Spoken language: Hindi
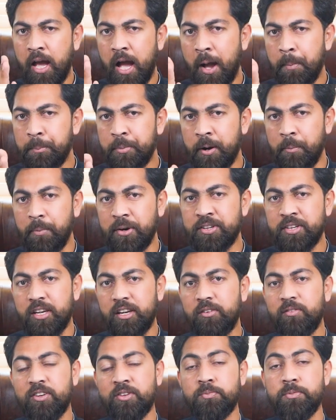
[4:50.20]
आप कमर्शियल
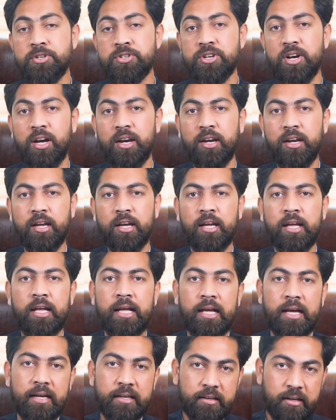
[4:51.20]
इन्वेस्टमेंट चाह रहे हैं
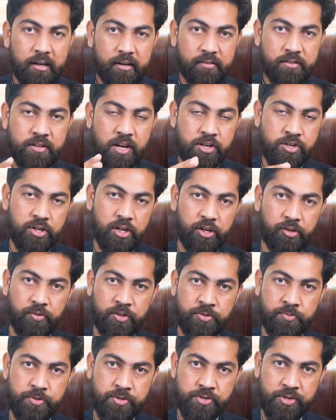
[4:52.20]
या रेजिडेंशियल
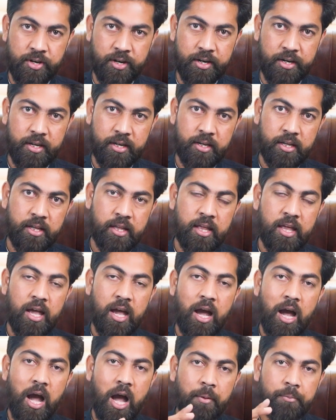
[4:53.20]
इन्वेस्टमेंट चाह रहे हैं
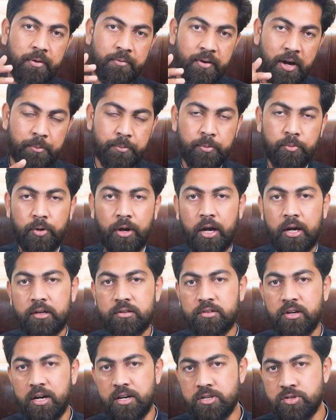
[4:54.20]
आप अवामी ब्लाक
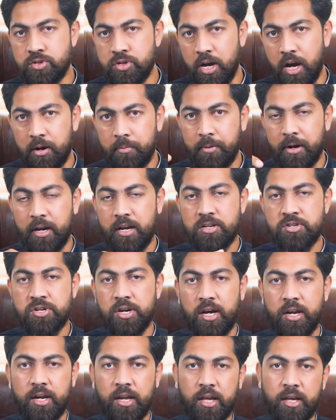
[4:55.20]
साढ़े चार मरला
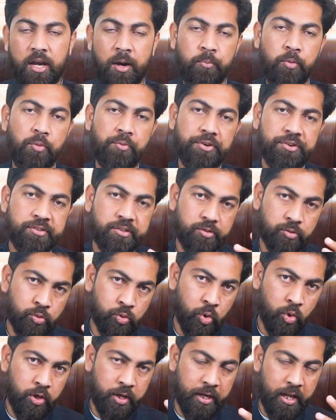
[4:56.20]
चाह रहे हैं या ओवरसीज़
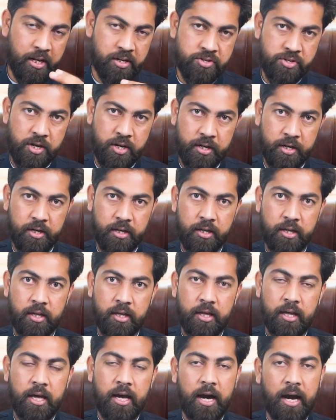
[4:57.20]
दो कनाल चाह रहे हैं
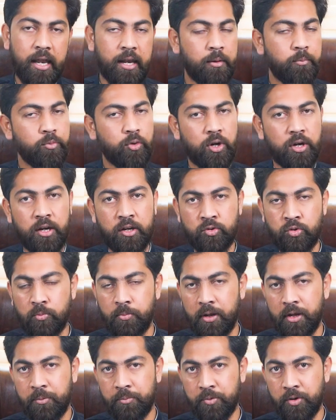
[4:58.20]
अलहमदिल्ला सोम
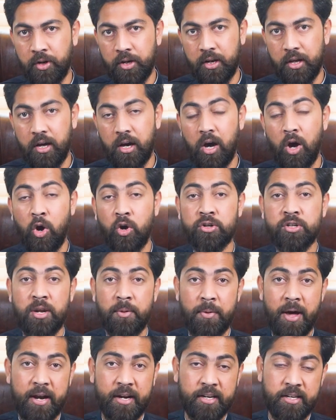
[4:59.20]
अलहमदिल्ला ऑक्टा
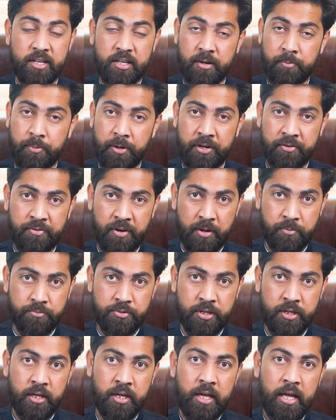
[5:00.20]
मार्केटिंग के प्लेटफॉर्म
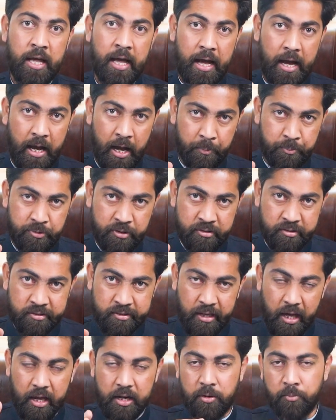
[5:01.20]
से आप ये
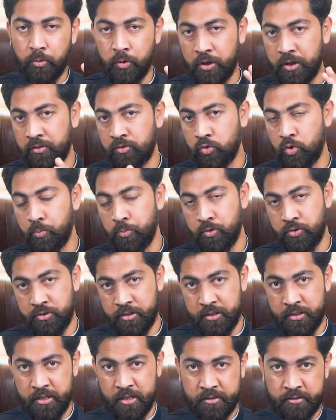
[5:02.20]
सारी बुकिंग्स को
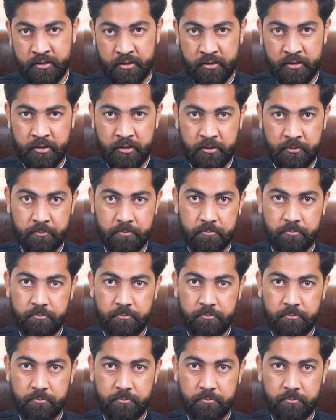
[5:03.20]
प्रोसीड कर सकते हैं